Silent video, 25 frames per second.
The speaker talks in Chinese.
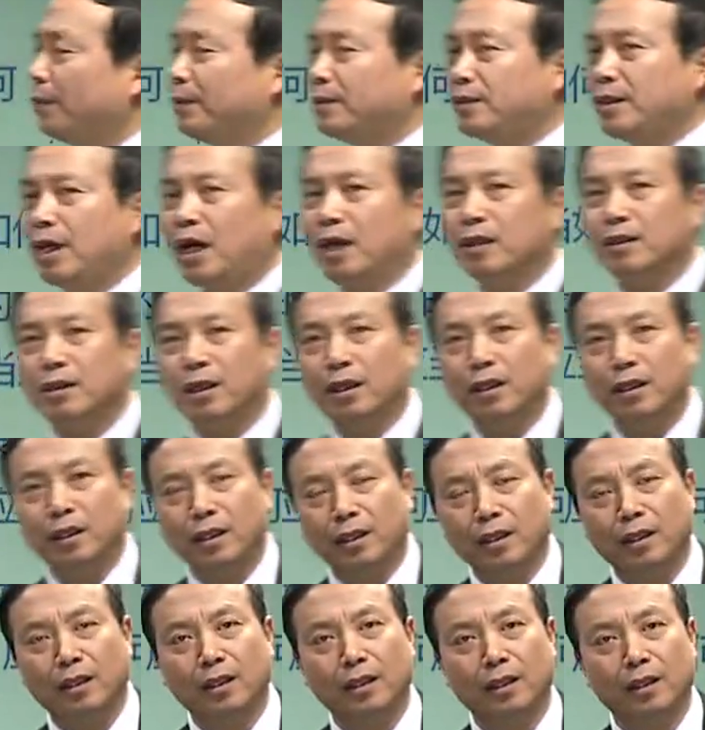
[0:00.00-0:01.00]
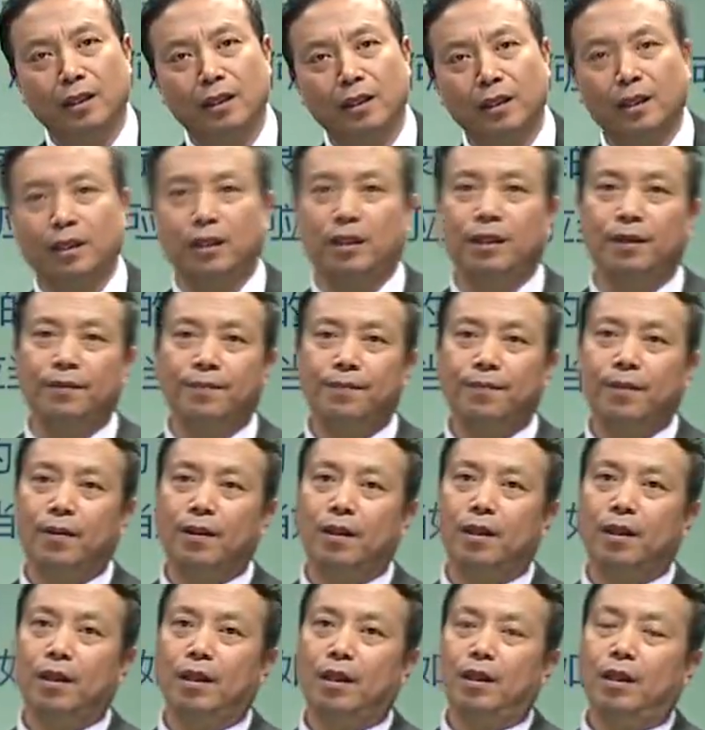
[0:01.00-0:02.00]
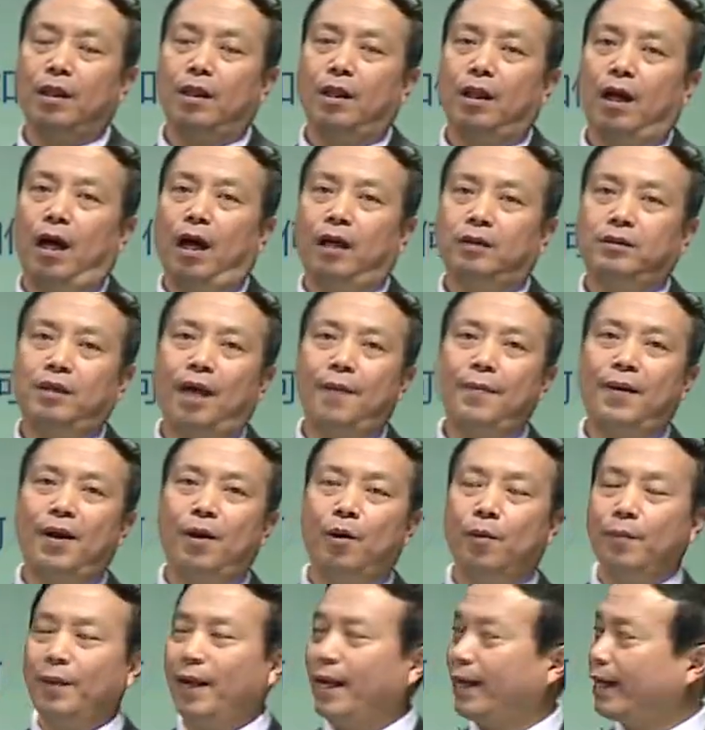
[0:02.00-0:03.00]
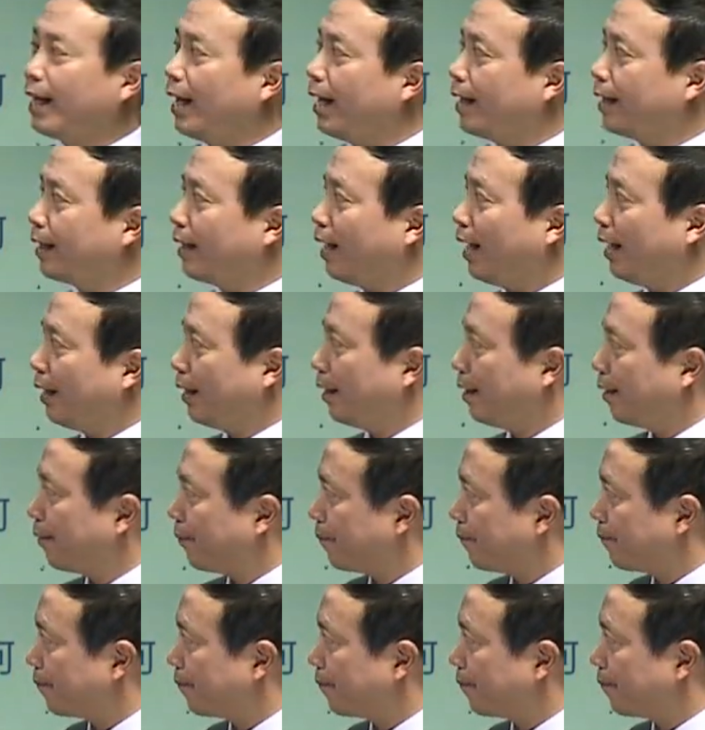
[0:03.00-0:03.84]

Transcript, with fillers: 们讲的一个例题。好，下面我们来看一个案例。